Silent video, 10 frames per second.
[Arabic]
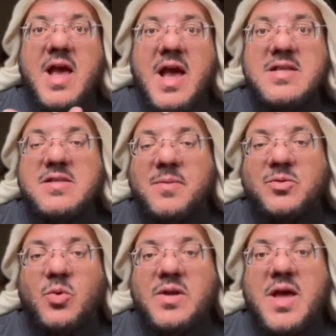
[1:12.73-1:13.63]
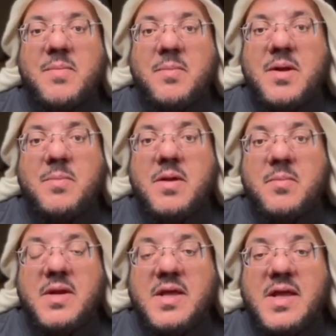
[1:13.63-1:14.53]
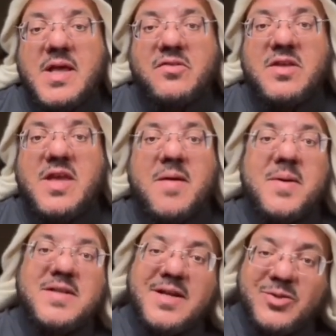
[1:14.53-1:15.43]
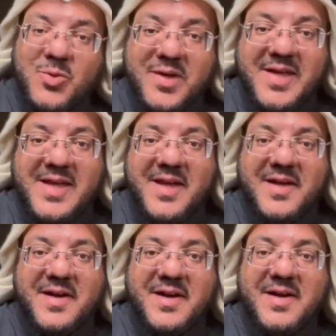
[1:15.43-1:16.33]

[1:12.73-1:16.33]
ألزم الطلاب بالإنجليزية بدل التركية